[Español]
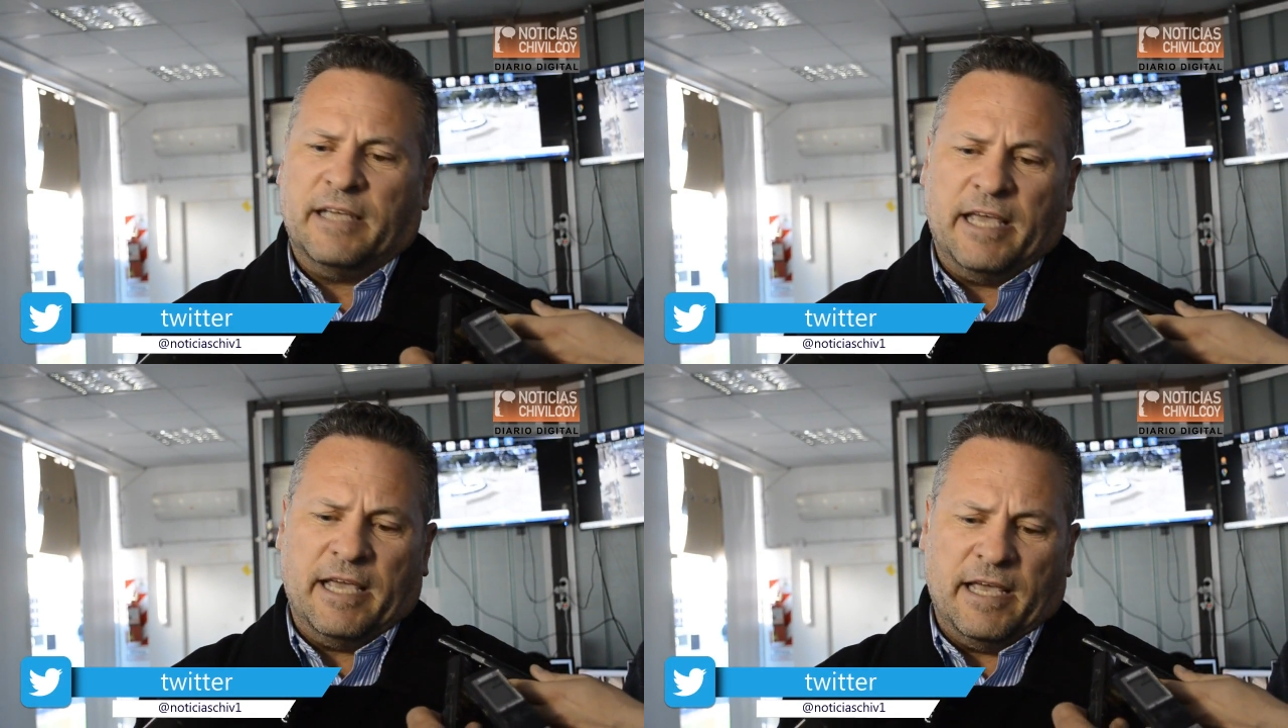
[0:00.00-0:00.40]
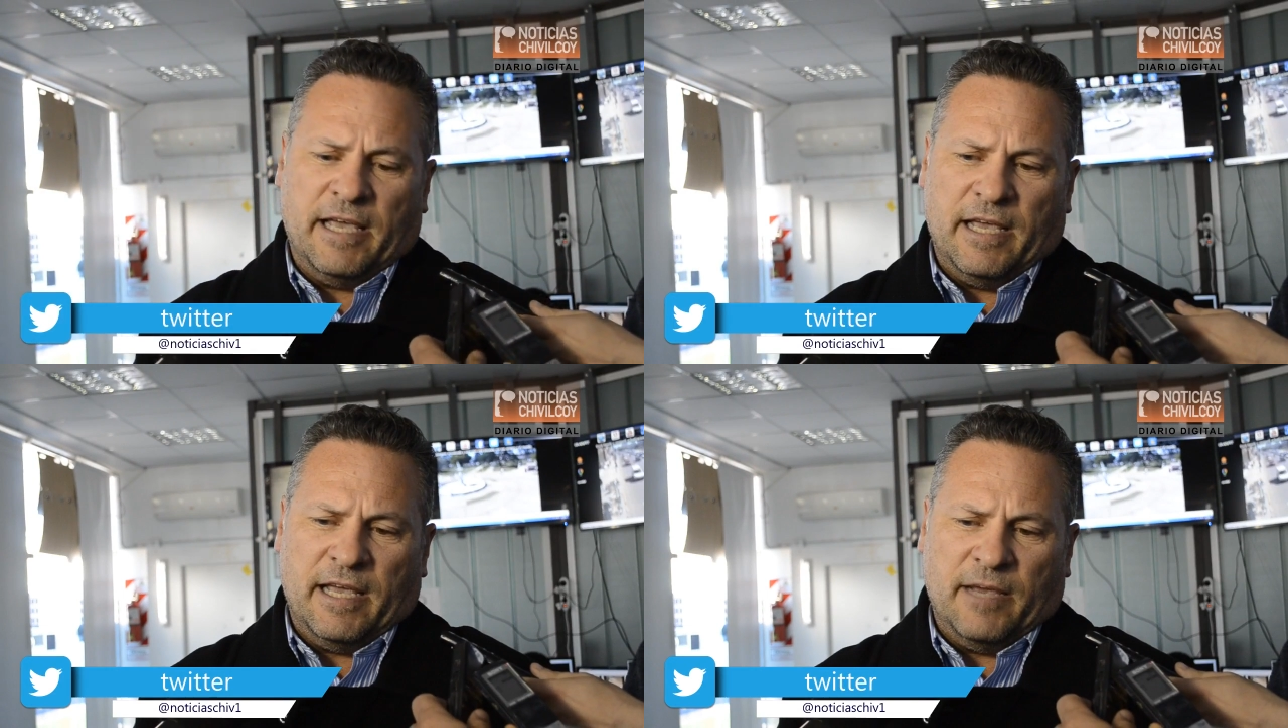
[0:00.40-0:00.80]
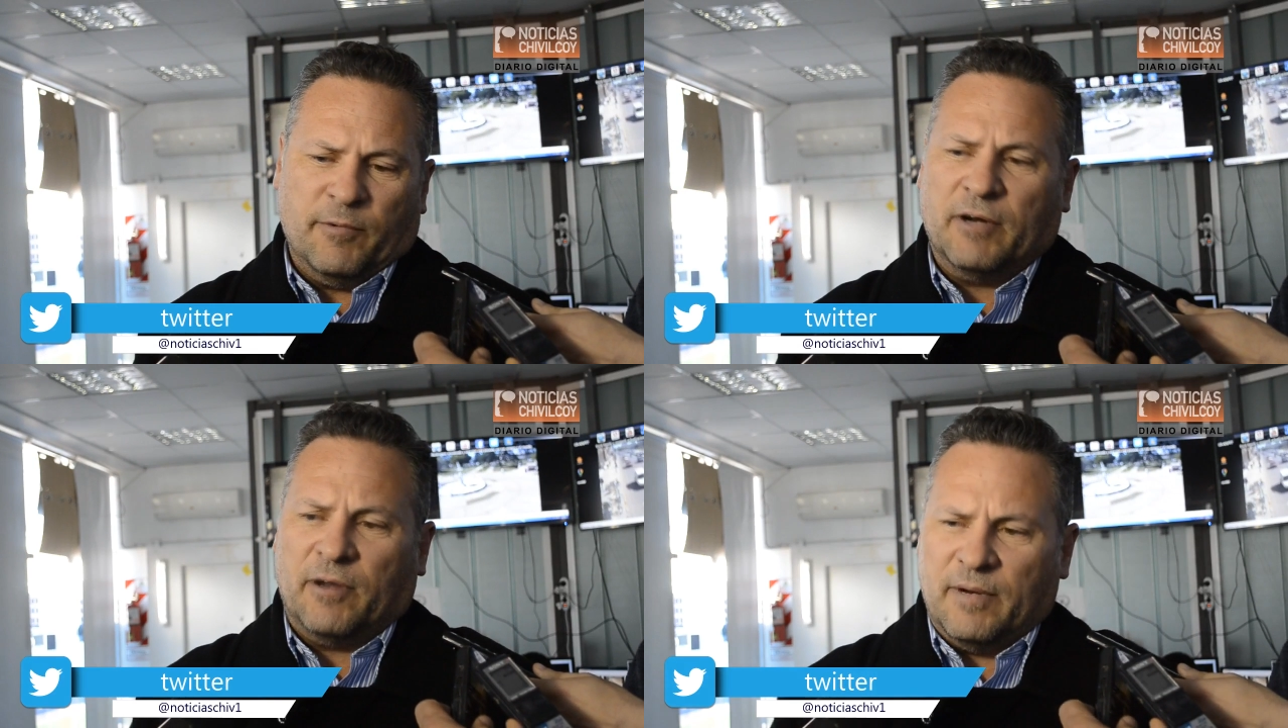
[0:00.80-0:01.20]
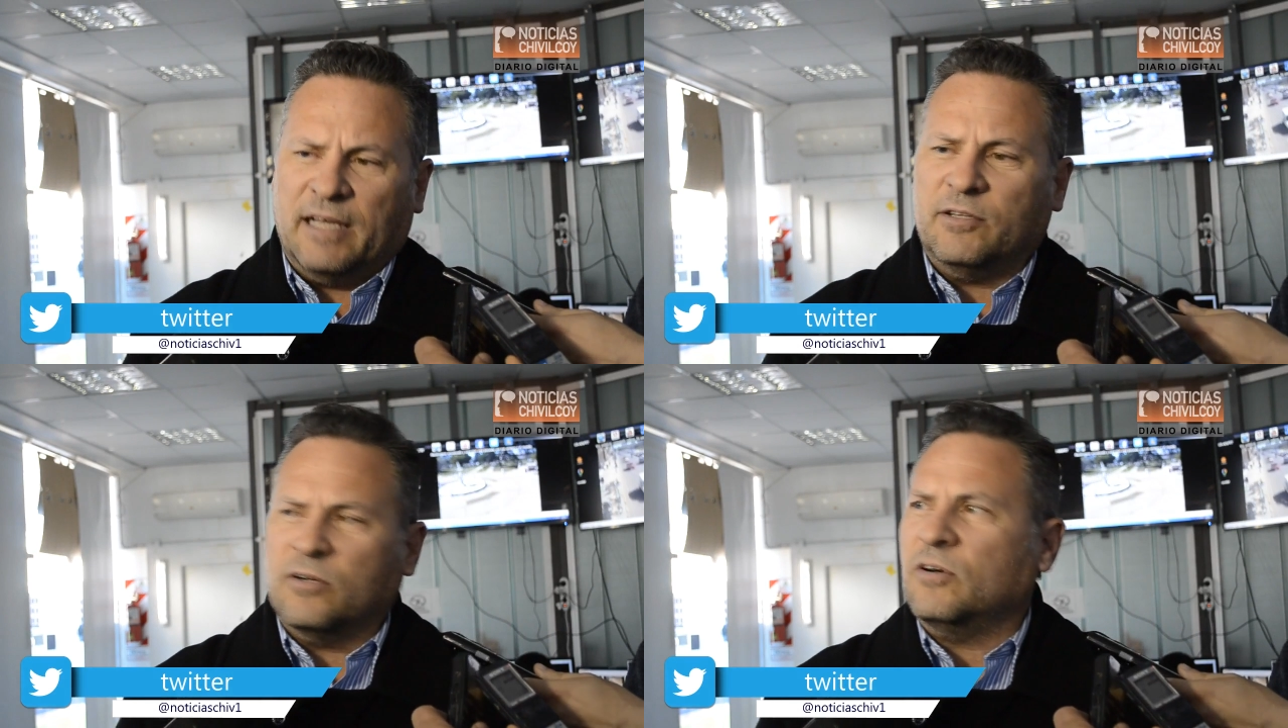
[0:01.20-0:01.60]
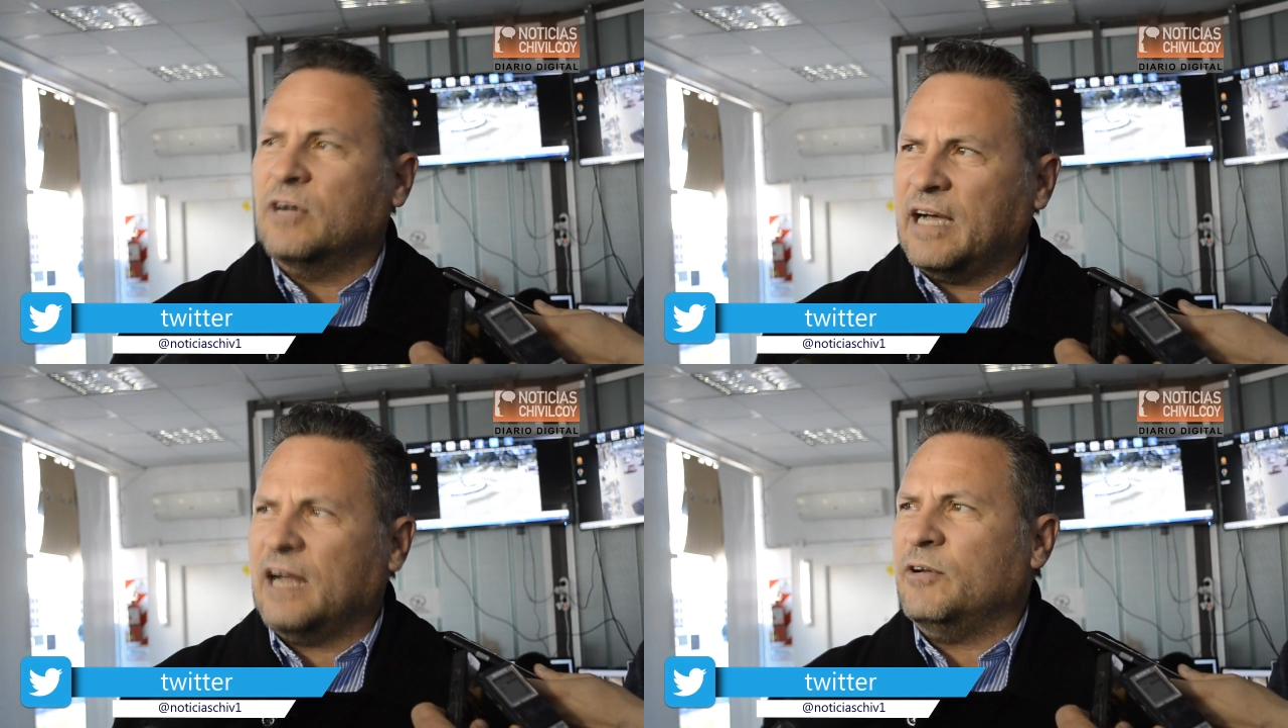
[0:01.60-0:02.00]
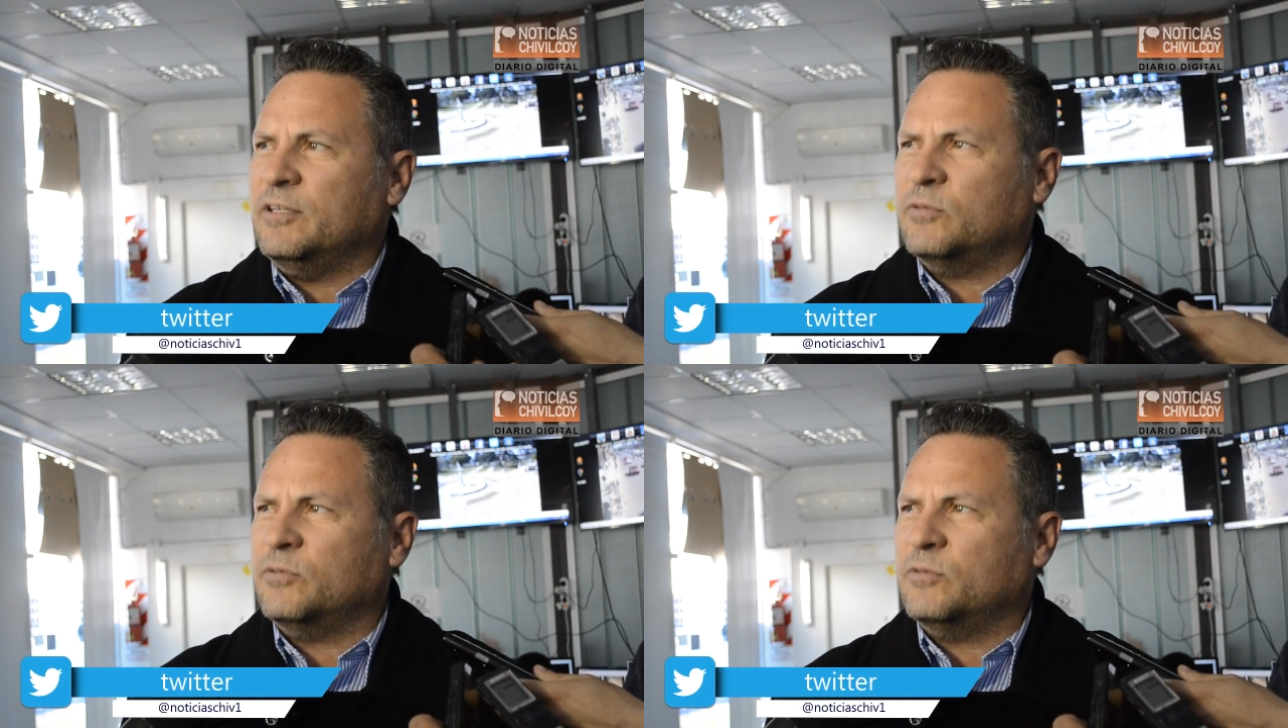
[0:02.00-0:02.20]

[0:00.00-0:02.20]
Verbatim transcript: Y bueno, hablando con Carlos,